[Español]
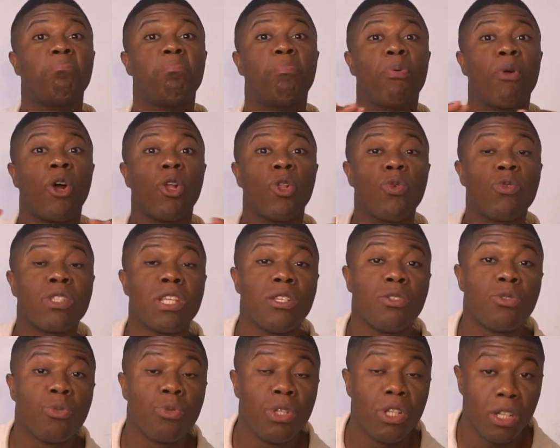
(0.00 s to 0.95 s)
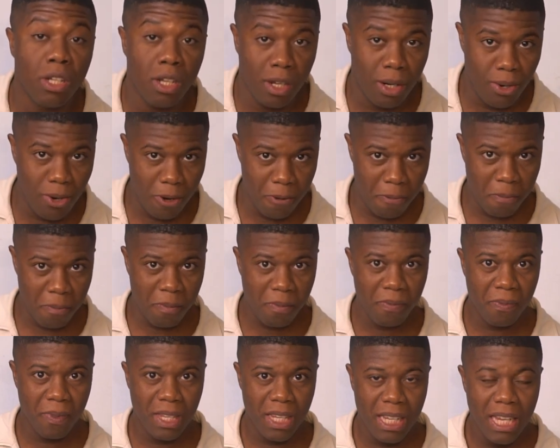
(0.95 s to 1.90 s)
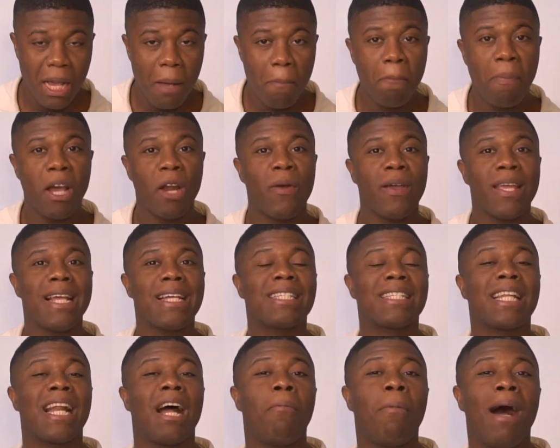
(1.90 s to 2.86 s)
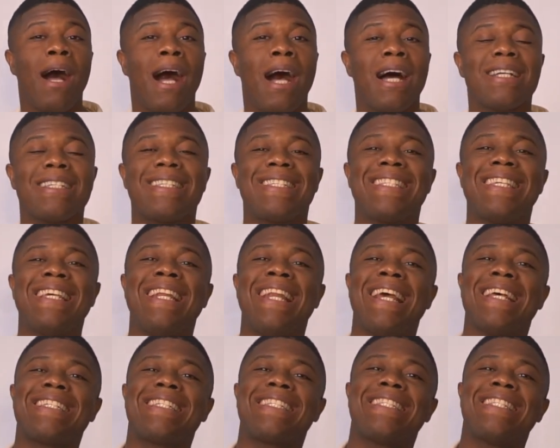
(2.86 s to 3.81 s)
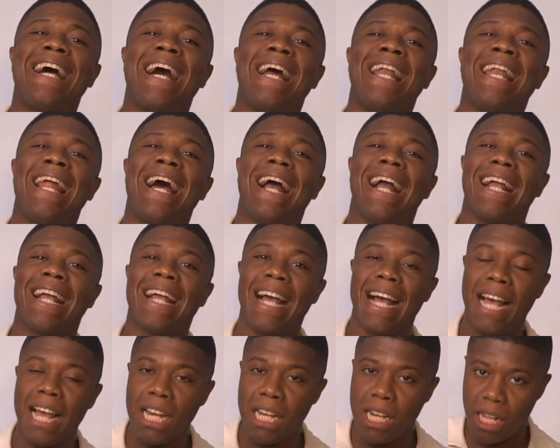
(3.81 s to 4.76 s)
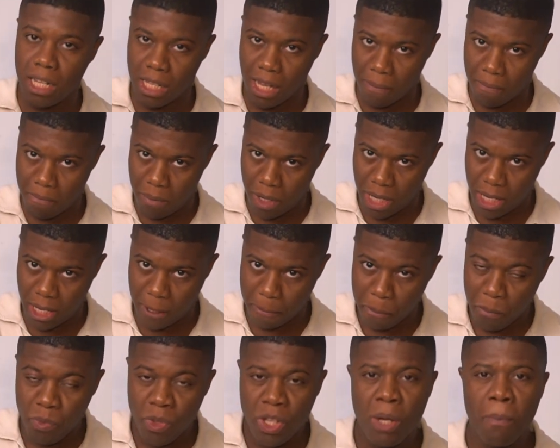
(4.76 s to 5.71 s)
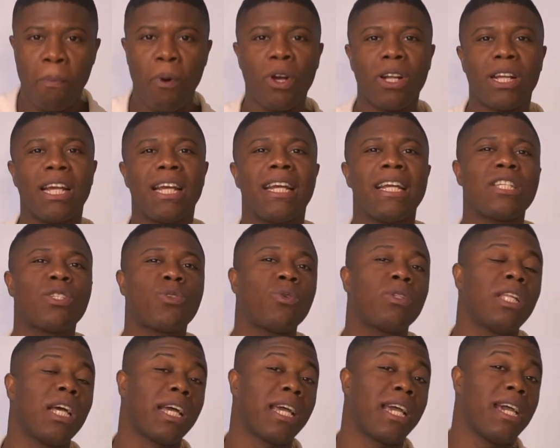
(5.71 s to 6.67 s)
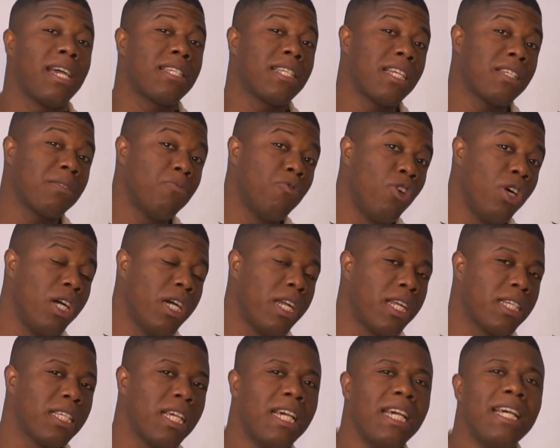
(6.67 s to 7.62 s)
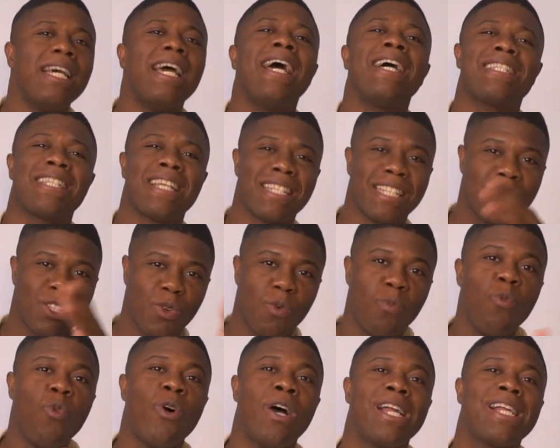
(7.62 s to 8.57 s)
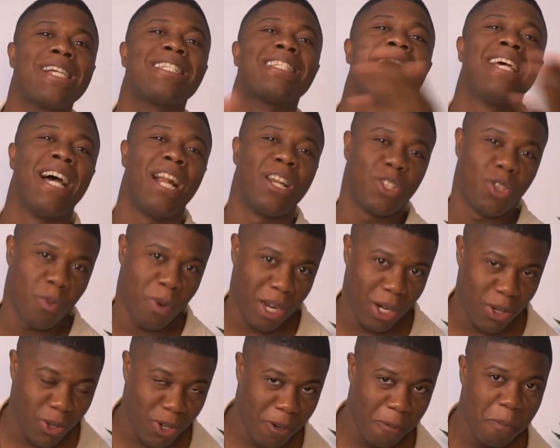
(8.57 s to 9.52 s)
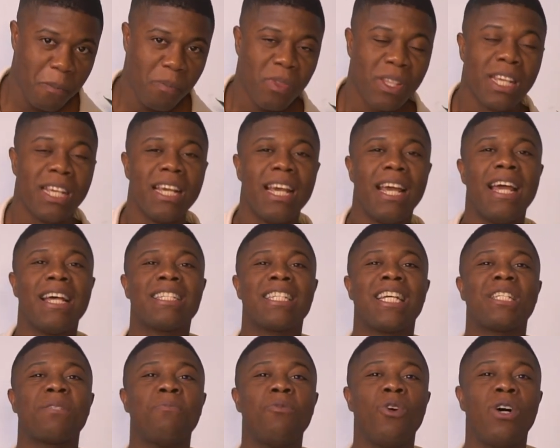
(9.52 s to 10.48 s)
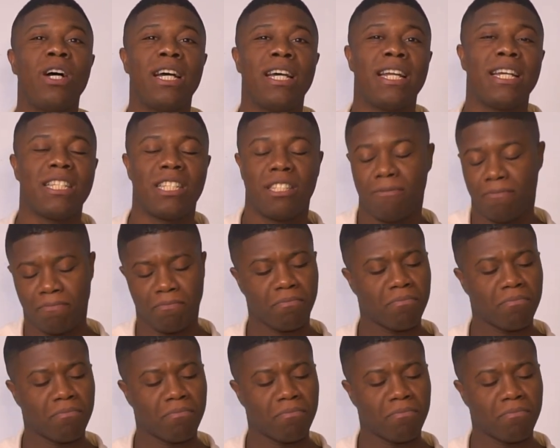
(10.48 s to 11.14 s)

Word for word: producen su dinero, pero ellas trabajan si les da la gana también. Porque resulta que esas mujeres, esas sí son mujeres de alto valor esas mujeres